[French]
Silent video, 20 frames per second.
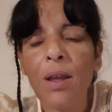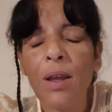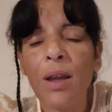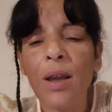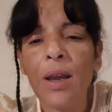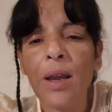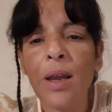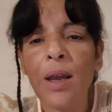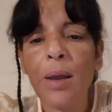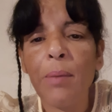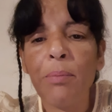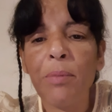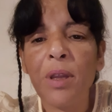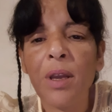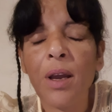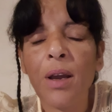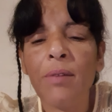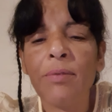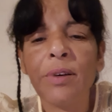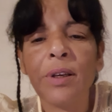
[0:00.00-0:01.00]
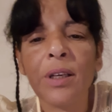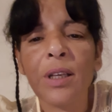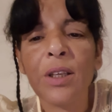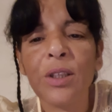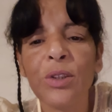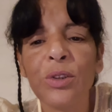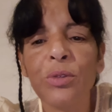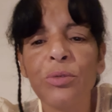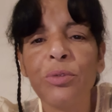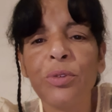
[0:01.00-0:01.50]
Euh, mais avant que
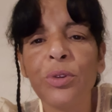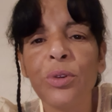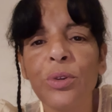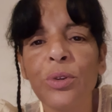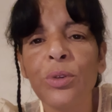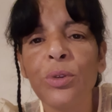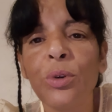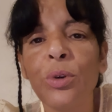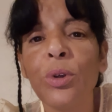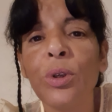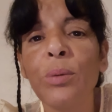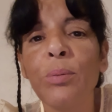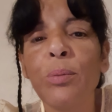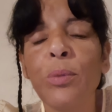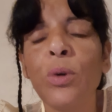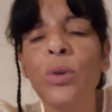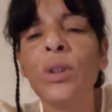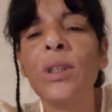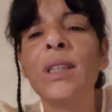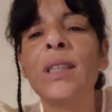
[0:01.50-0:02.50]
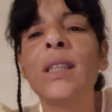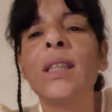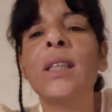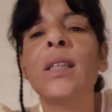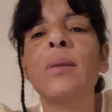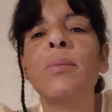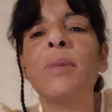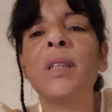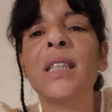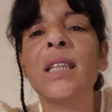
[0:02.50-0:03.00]
je vous donne mon
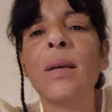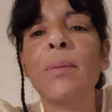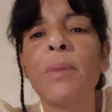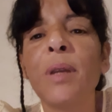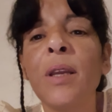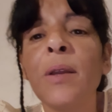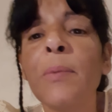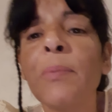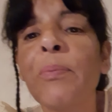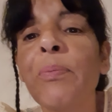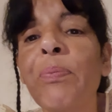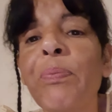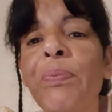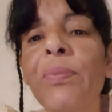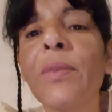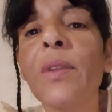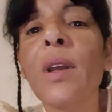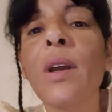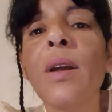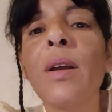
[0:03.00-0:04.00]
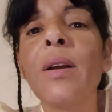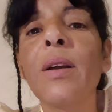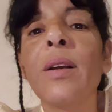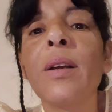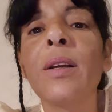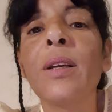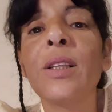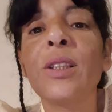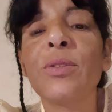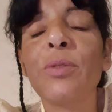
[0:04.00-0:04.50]
ticket, mes amis,
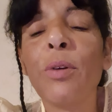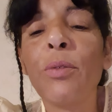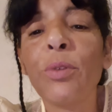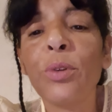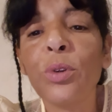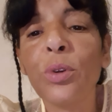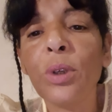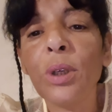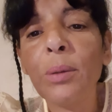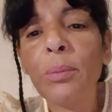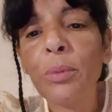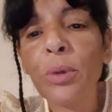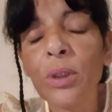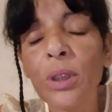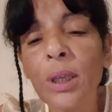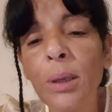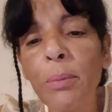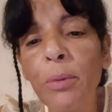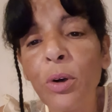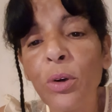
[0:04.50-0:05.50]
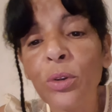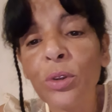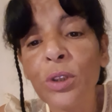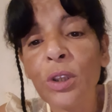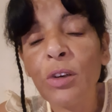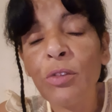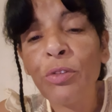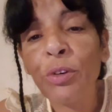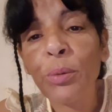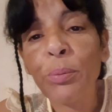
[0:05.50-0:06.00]
euh, je vais vous donner mon numéro de
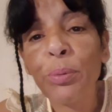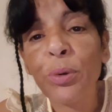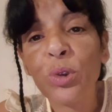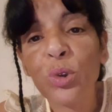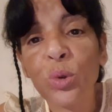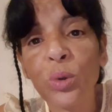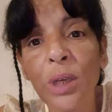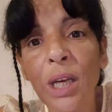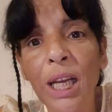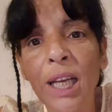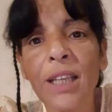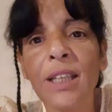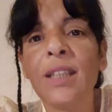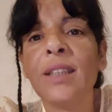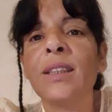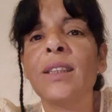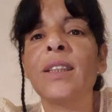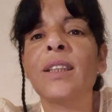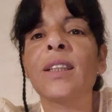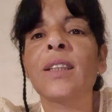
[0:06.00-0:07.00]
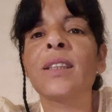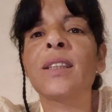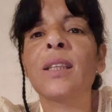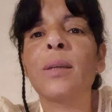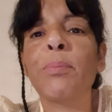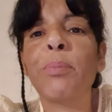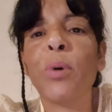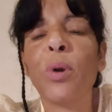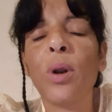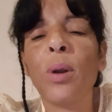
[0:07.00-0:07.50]
téléphone pour celui-là qui est
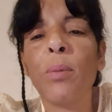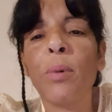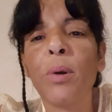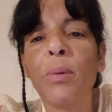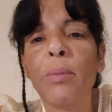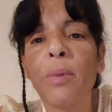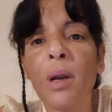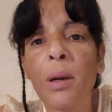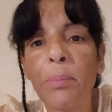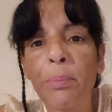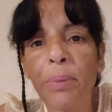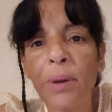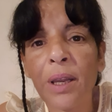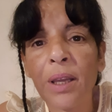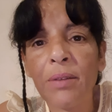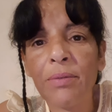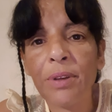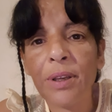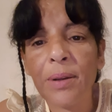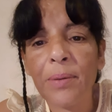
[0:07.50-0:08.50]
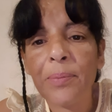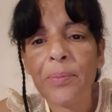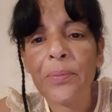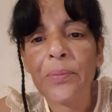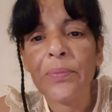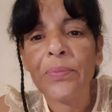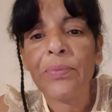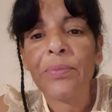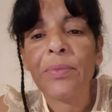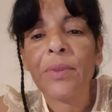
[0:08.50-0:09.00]
intéressé pour l'abonnement privé.
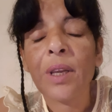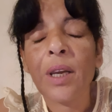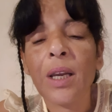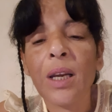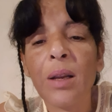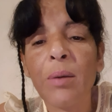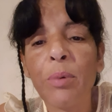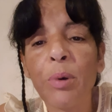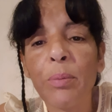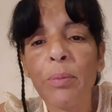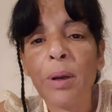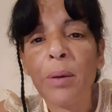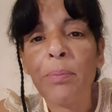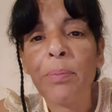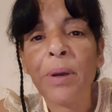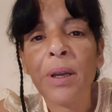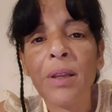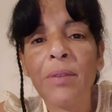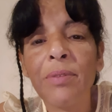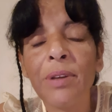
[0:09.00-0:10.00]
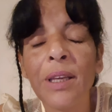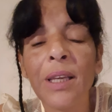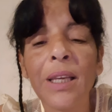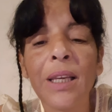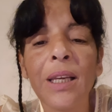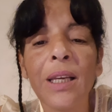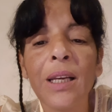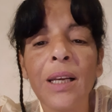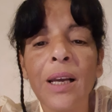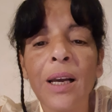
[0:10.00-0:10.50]
L'abonnement privé
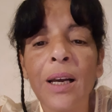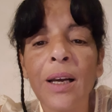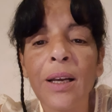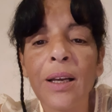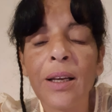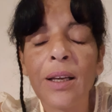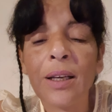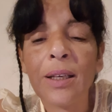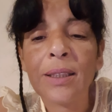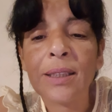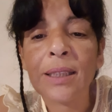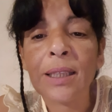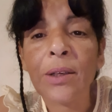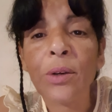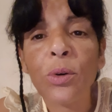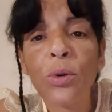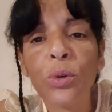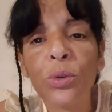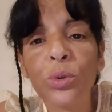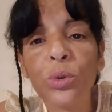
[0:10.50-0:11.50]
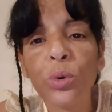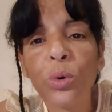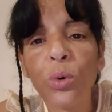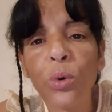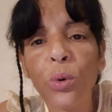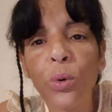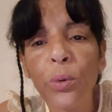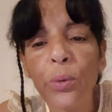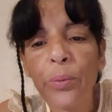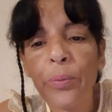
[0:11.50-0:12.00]
est à 50
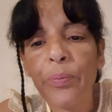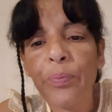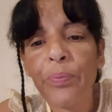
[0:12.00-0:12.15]
euros.